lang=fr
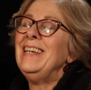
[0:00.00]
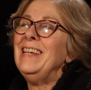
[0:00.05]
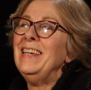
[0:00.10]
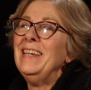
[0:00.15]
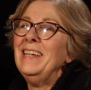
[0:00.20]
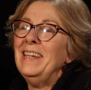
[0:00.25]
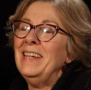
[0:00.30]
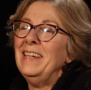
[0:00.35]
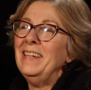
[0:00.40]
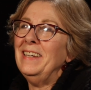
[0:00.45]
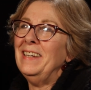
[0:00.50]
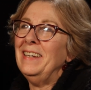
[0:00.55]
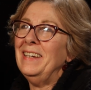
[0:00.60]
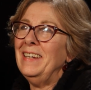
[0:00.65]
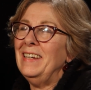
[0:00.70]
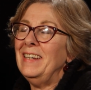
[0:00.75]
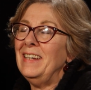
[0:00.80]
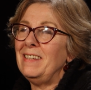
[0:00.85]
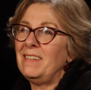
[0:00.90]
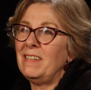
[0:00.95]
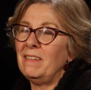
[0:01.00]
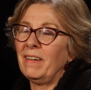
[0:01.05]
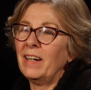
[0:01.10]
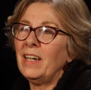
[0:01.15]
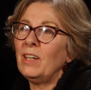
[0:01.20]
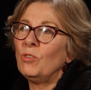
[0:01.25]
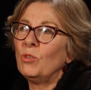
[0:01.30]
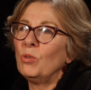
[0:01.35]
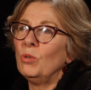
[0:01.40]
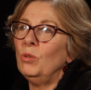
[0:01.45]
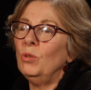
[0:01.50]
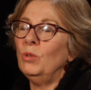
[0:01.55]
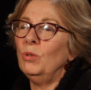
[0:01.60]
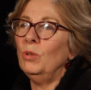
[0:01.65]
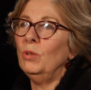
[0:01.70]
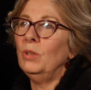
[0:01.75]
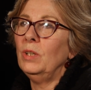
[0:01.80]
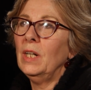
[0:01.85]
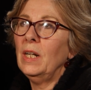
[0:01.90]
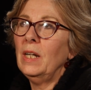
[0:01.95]
Et, c'est vrai
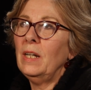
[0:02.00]
qu'il